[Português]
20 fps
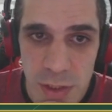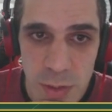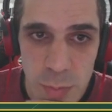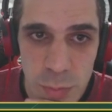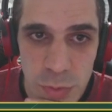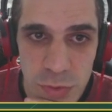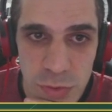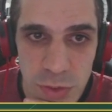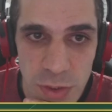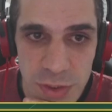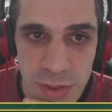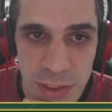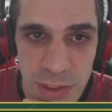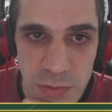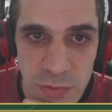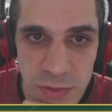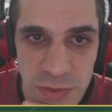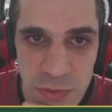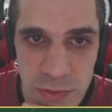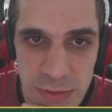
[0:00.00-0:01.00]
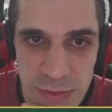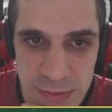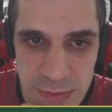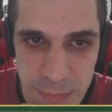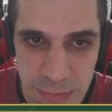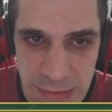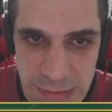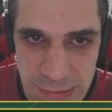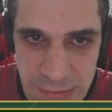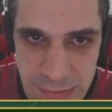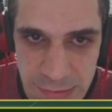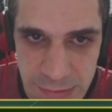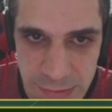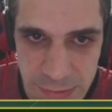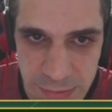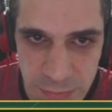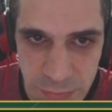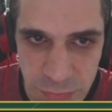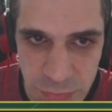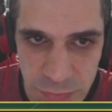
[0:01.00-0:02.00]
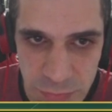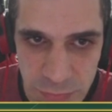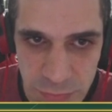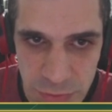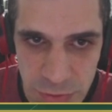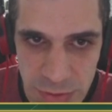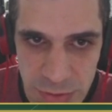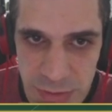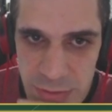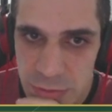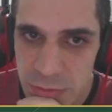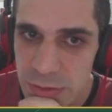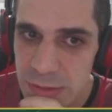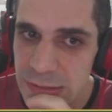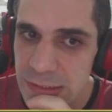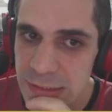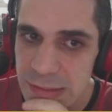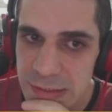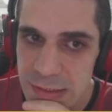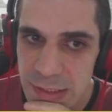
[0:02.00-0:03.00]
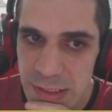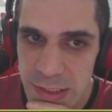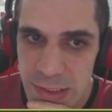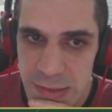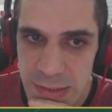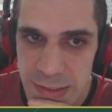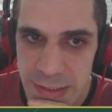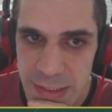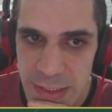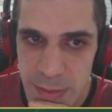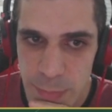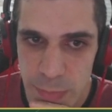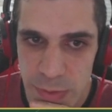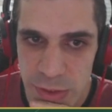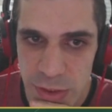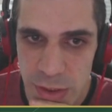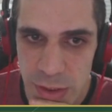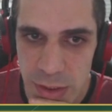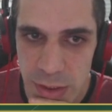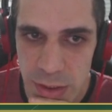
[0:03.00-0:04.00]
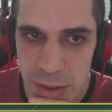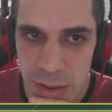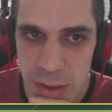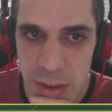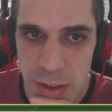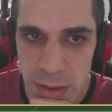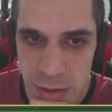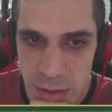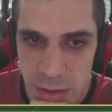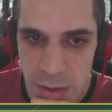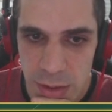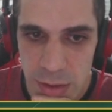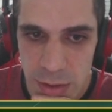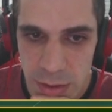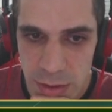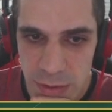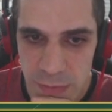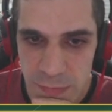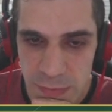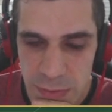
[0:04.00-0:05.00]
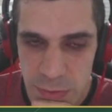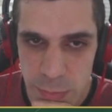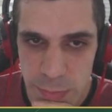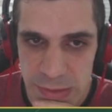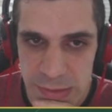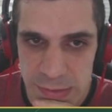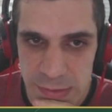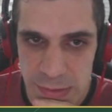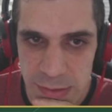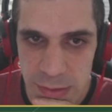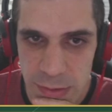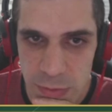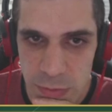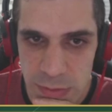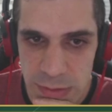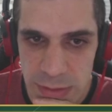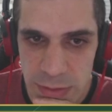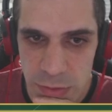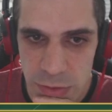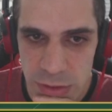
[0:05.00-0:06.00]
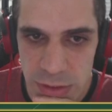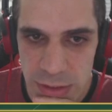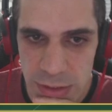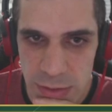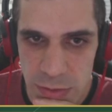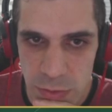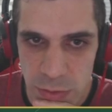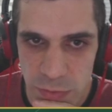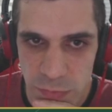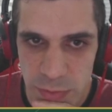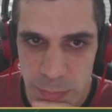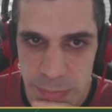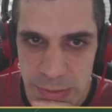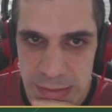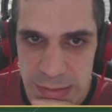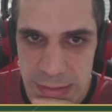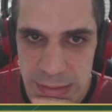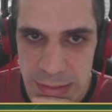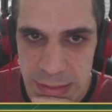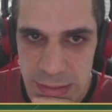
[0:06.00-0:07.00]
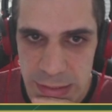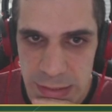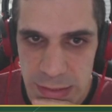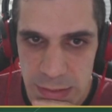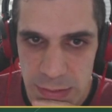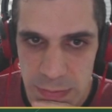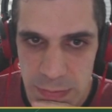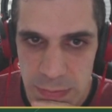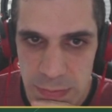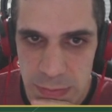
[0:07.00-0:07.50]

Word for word: Por sorte que ele fez o lance mais incisivo. Vou jogar a torre D6, ele quer repetir. Cavalo B5, tá no direito, eu não vou empatar aqui.